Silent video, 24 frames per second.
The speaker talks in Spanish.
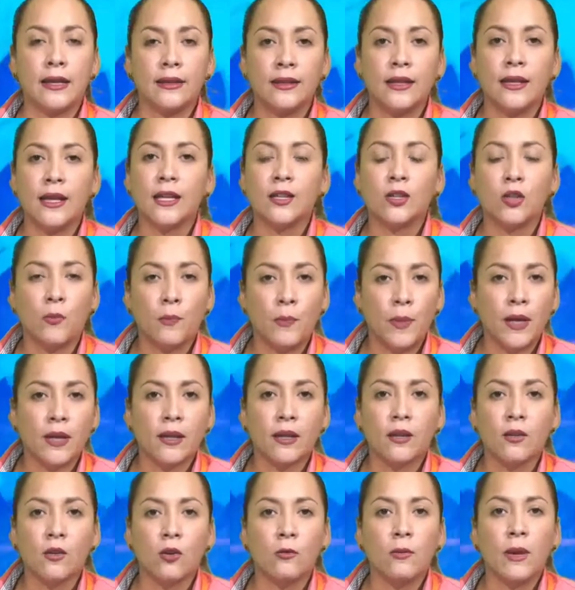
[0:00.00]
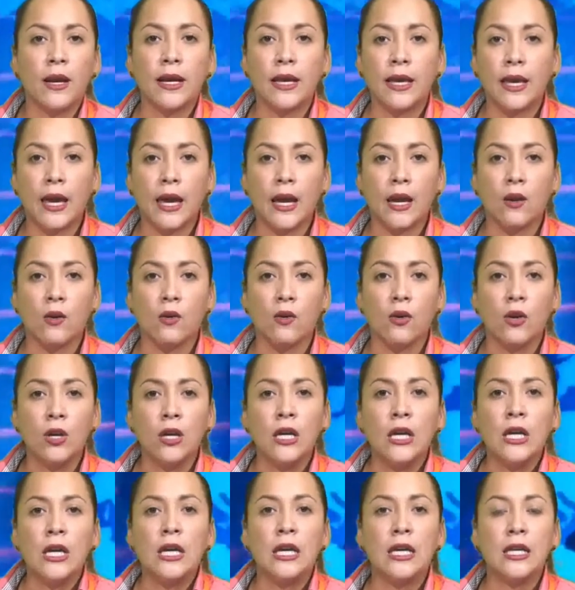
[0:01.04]
candidato perdedor banquero
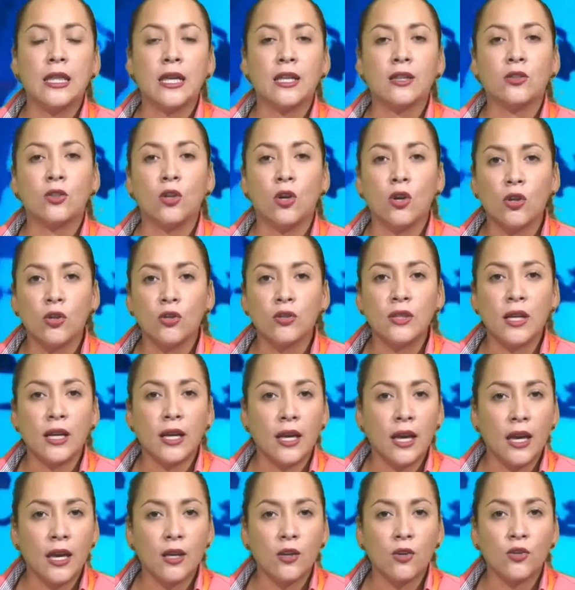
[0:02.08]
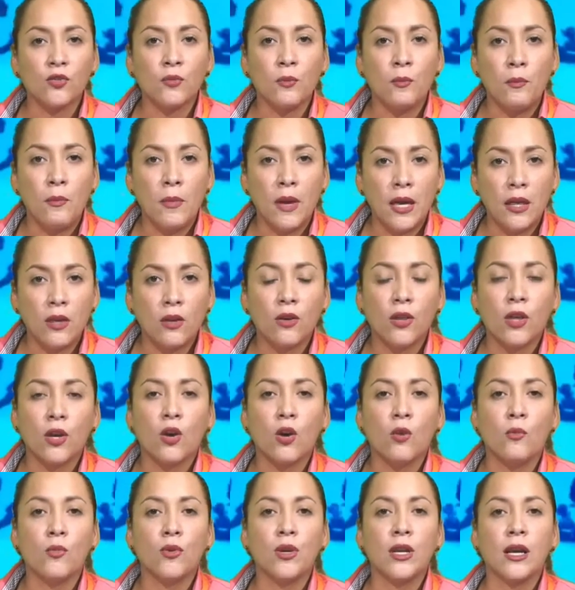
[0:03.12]
y de todos aquellos medios de
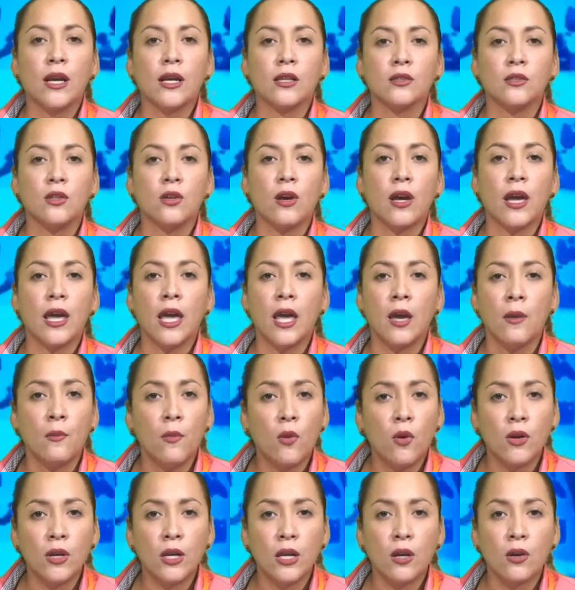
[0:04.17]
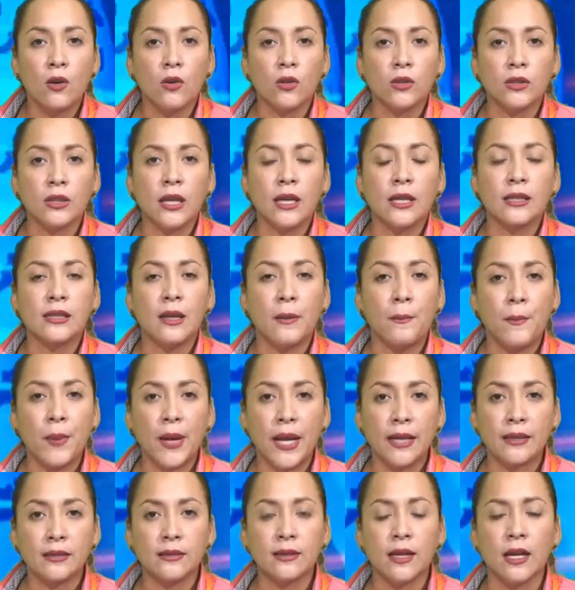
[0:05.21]
comunicación hegemónicos que se
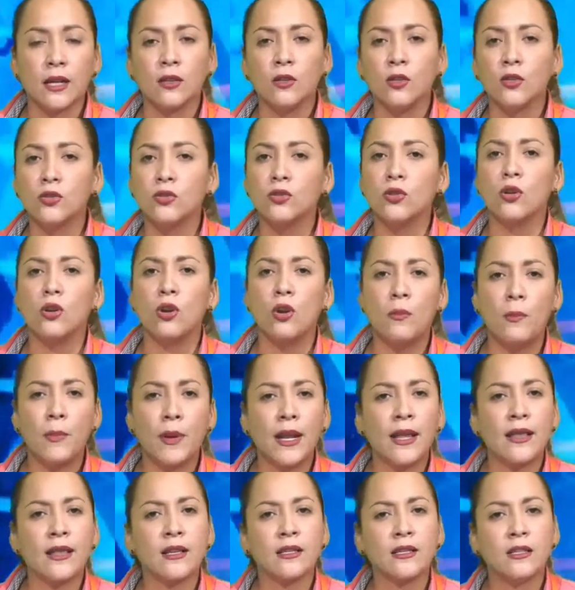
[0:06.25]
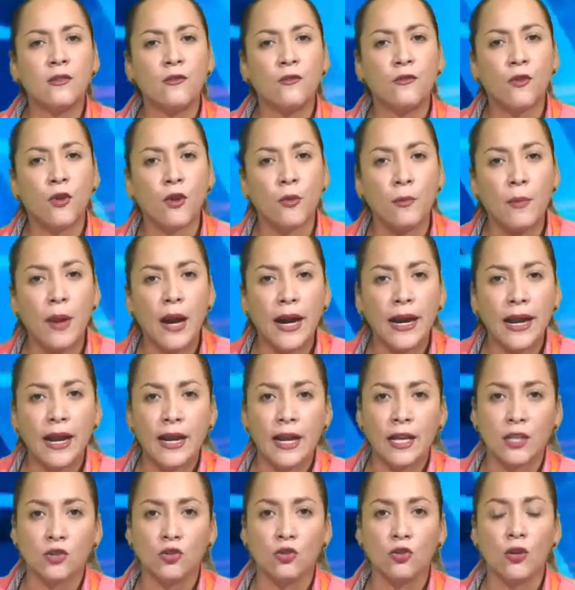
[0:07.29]
prestan no solo para desinformar a
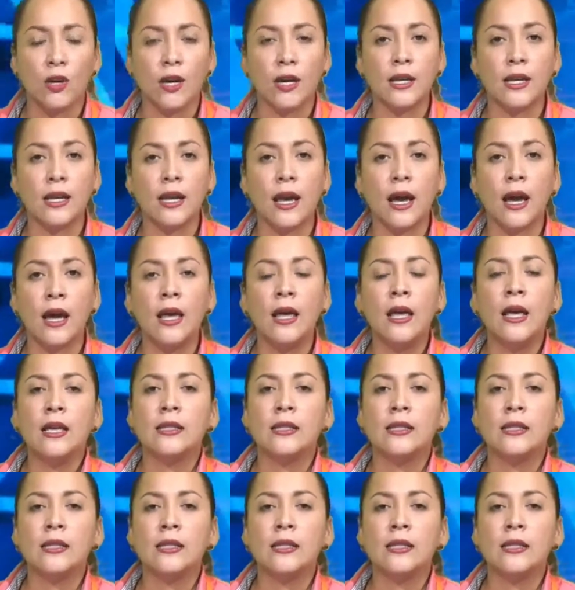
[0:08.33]
la ciudadanía,